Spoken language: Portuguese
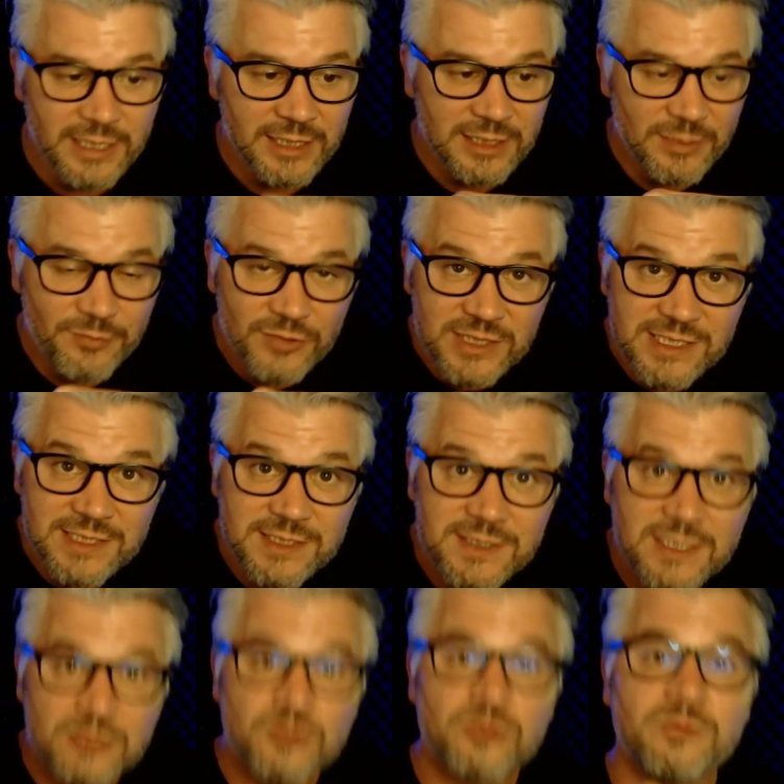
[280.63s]
Depois existe
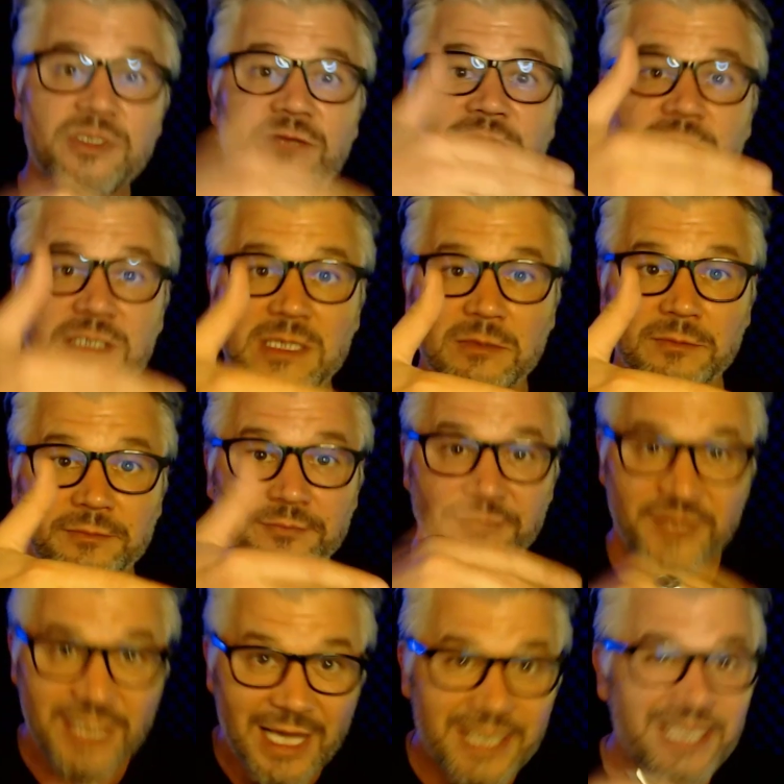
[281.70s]
a subdivisão,
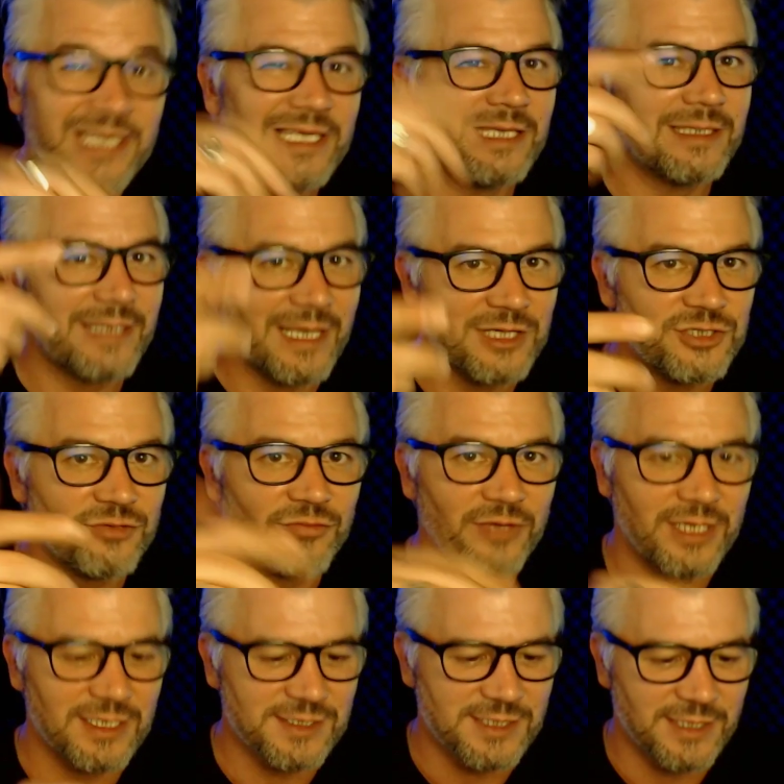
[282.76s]
e aí que tem a
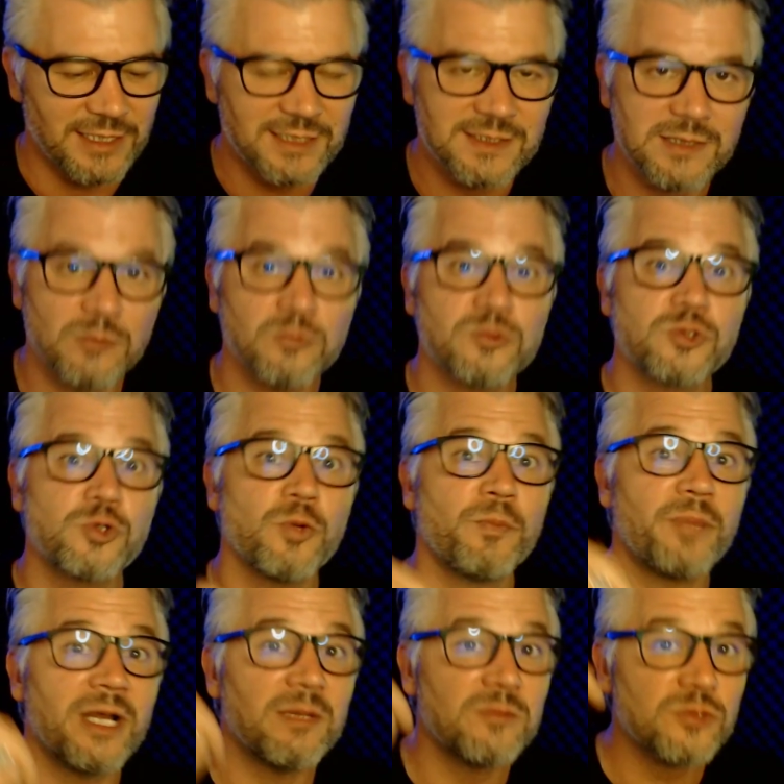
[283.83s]
diferença, né, que são os
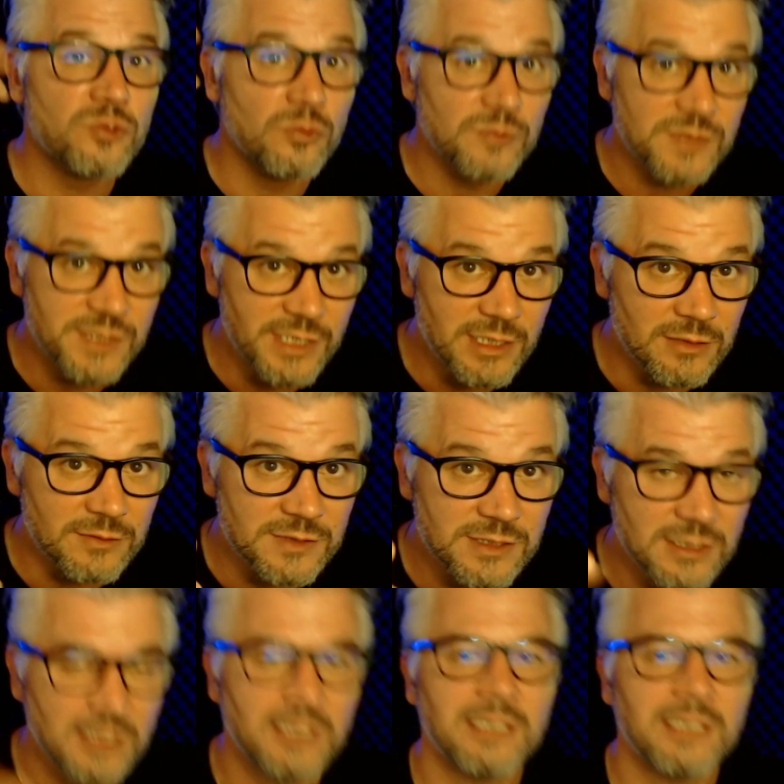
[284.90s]
supremos conselhos.